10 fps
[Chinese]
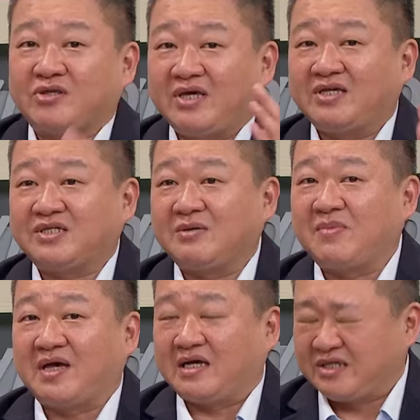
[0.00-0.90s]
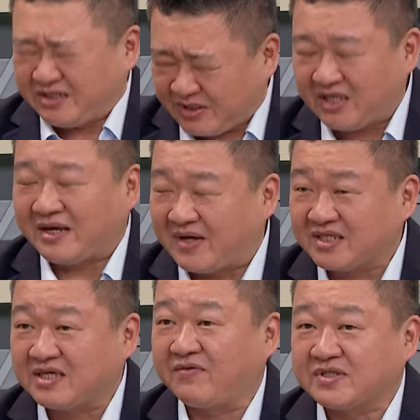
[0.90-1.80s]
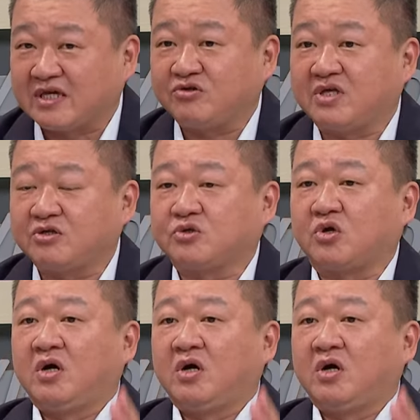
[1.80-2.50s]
说替新北、替台北市政府争取到，就是